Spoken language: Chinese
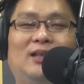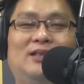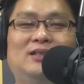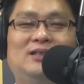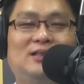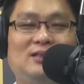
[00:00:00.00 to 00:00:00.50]

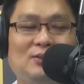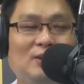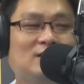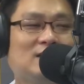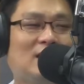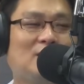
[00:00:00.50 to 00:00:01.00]
嗯、我就
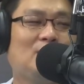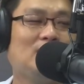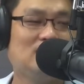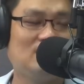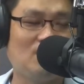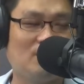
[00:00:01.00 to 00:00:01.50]
知影讲我
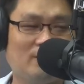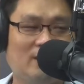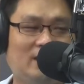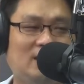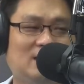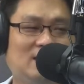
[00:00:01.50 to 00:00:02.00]
讲
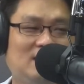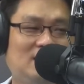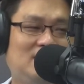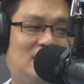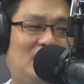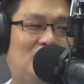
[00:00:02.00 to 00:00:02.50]
连在这个
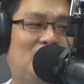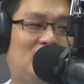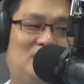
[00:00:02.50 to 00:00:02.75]
笑话，